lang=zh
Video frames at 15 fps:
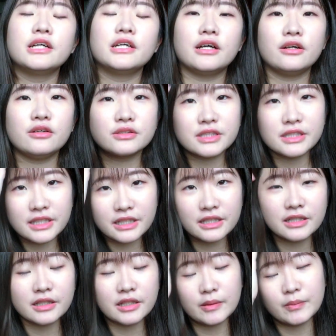然后今
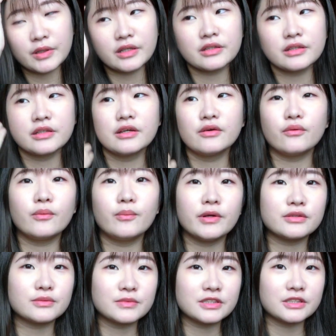天的影片我没
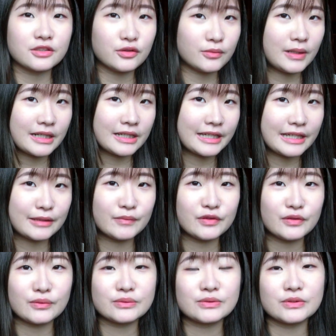有什么折扣码可以给你们
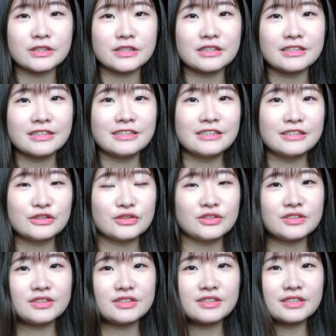用，所以就
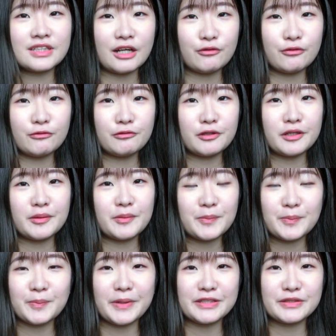是只是看我会
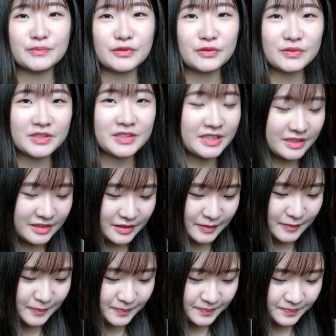买什么东西而已。
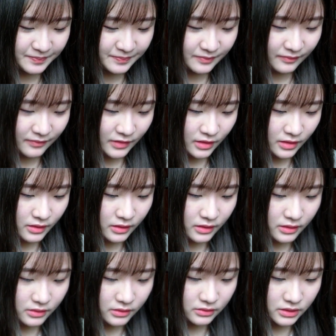
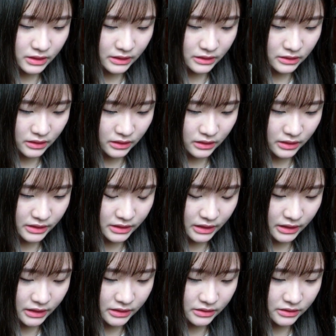然后接下来
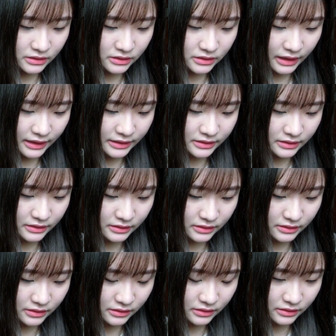下一个是黑色的
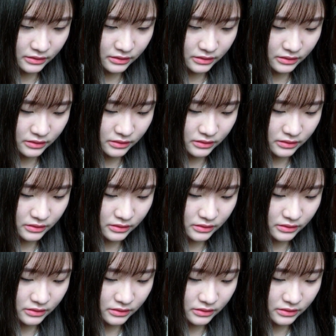这个。